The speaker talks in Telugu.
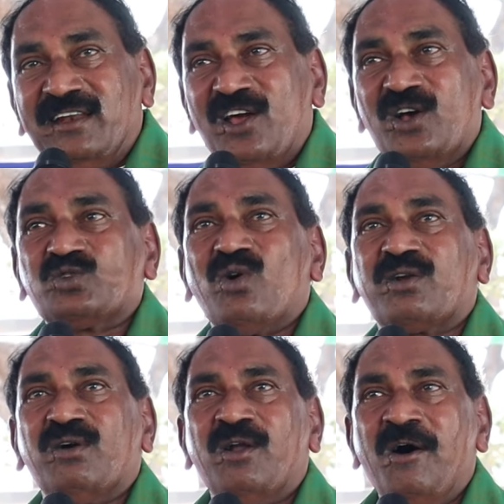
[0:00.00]

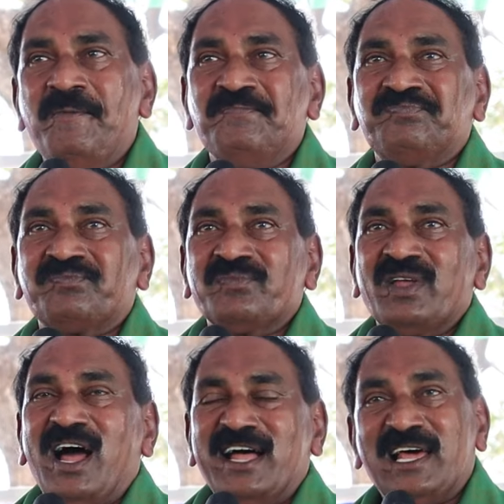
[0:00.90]
నియోజకవర్గంలో
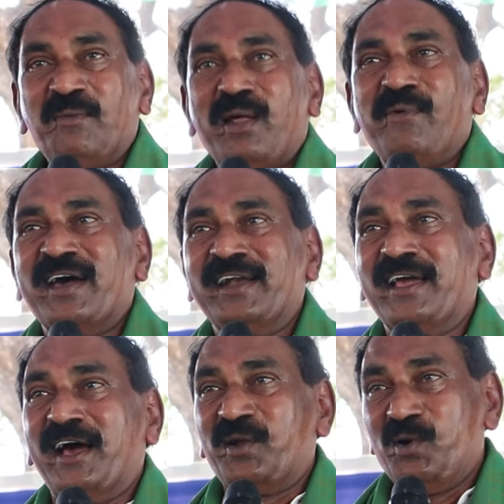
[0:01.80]
ఆదాల ప్రభాకర్
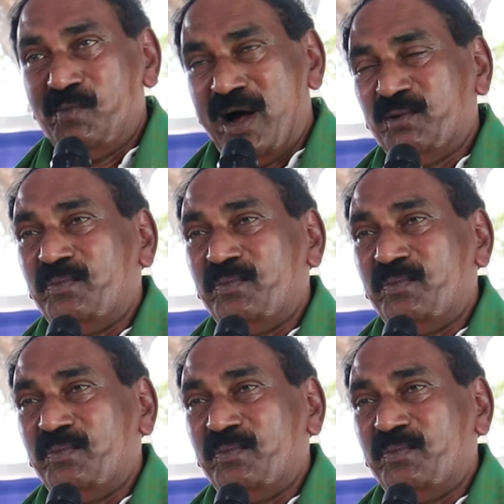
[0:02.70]
రెడ్డి గారు మాకు